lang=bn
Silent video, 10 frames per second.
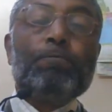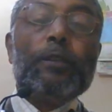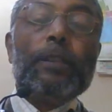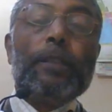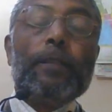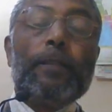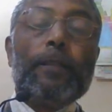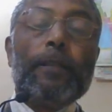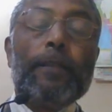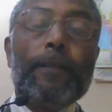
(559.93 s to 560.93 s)
যে
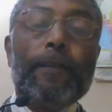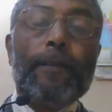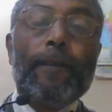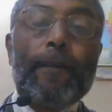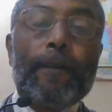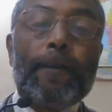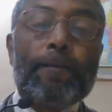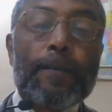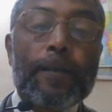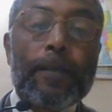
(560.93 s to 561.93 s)
দেখি
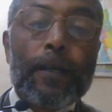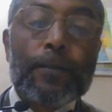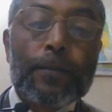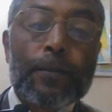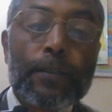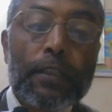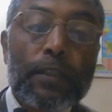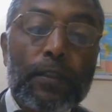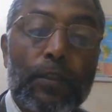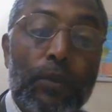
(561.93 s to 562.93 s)
যে রাজকোষ
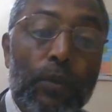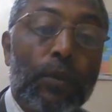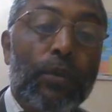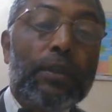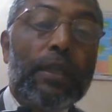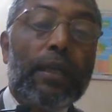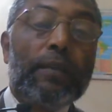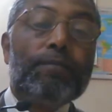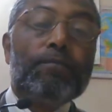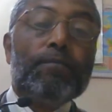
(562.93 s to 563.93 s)
এতে শূন্য হয়ে যায়
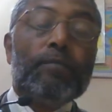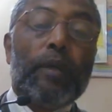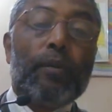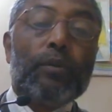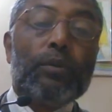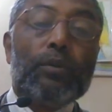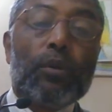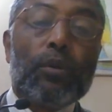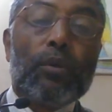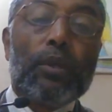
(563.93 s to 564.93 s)
এবং
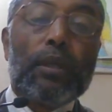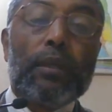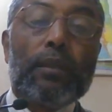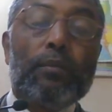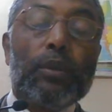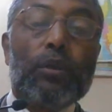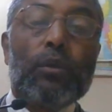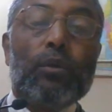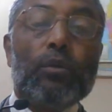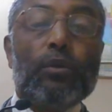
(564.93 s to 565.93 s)
জনগণের বিত
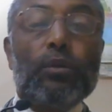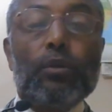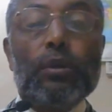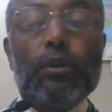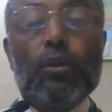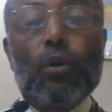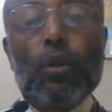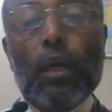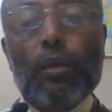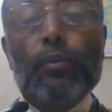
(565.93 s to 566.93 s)
অত্যধিক কর
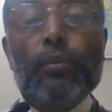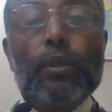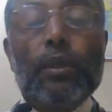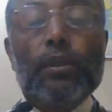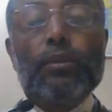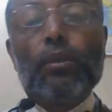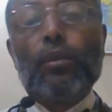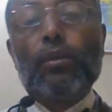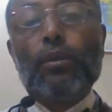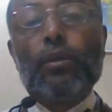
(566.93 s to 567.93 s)
আরোপ করে
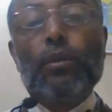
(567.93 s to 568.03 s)
জনগণ